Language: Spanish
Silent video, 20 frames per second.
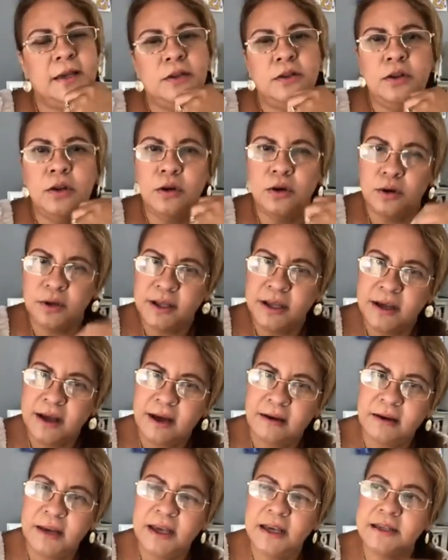dolor de
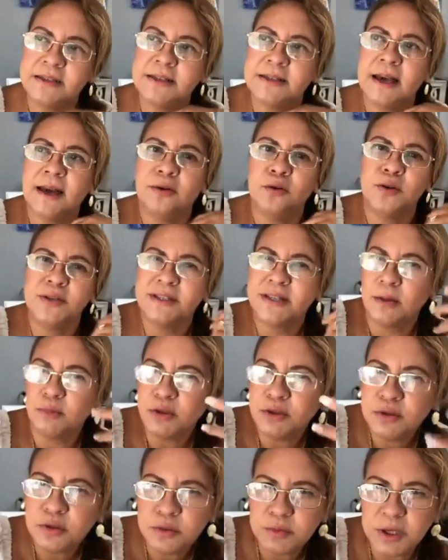cabeza, no
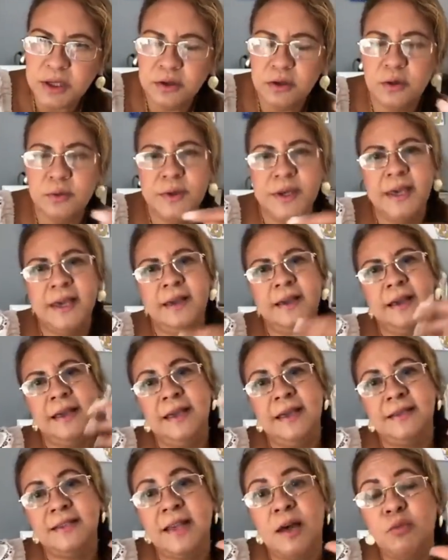estamos durmiendo bien
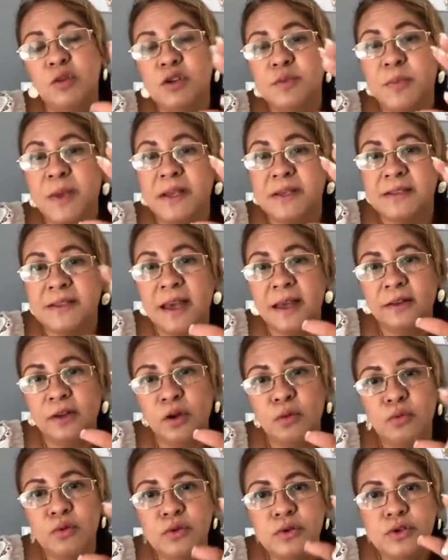y estamos
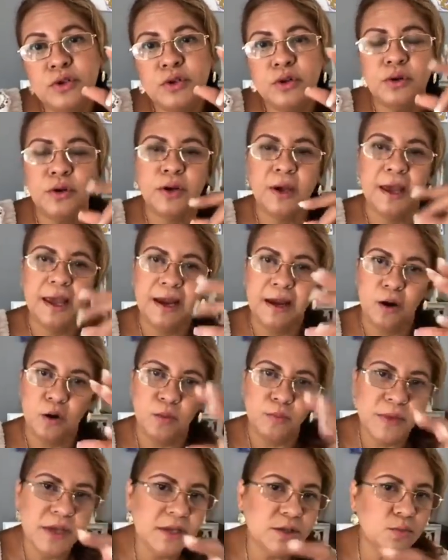pensando mucho en lo
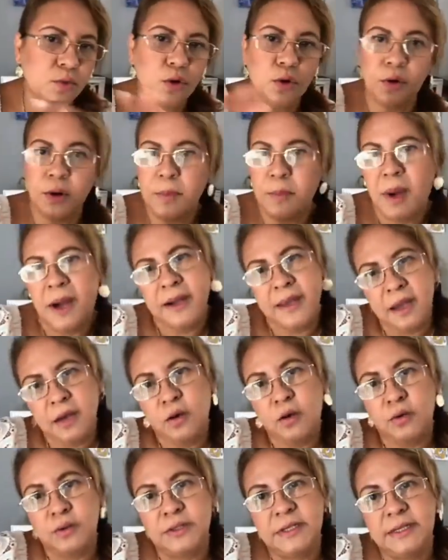mismo o en varias
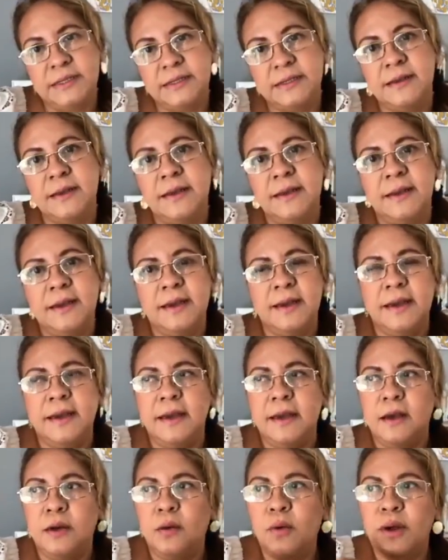cosas.
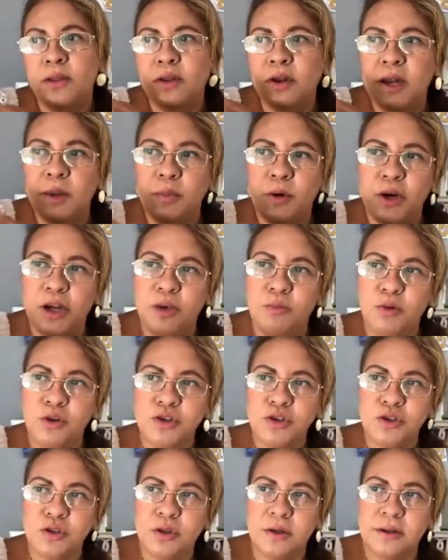Cuando le
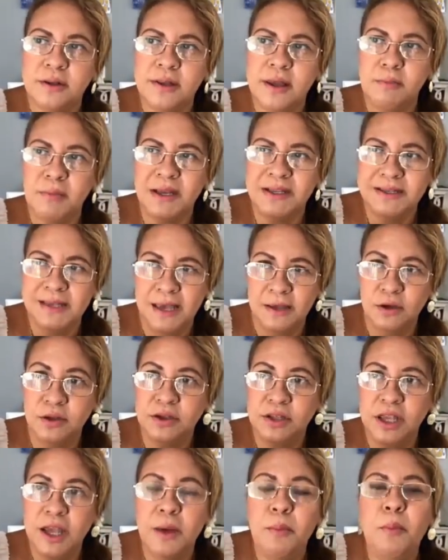ponemos demasiado
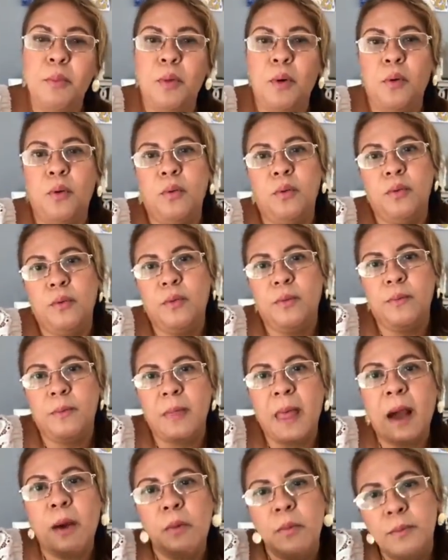tiempo
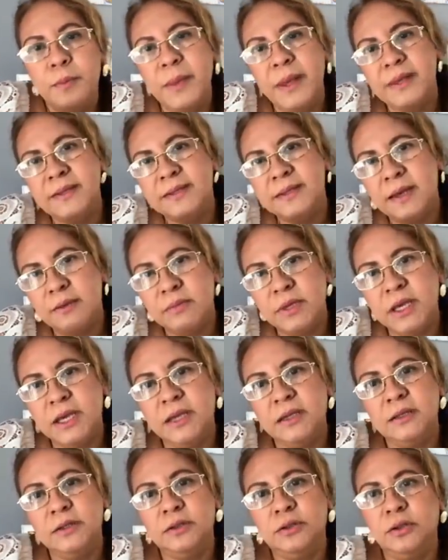a un
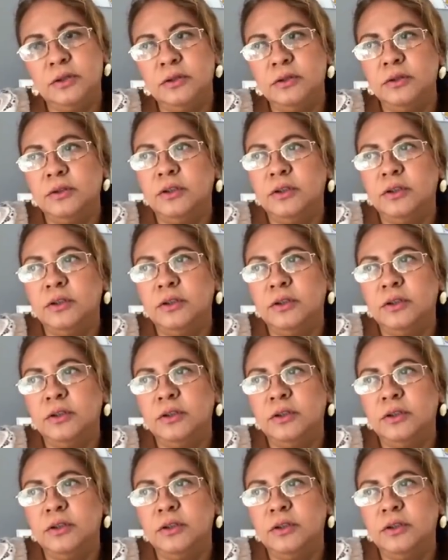pensamiento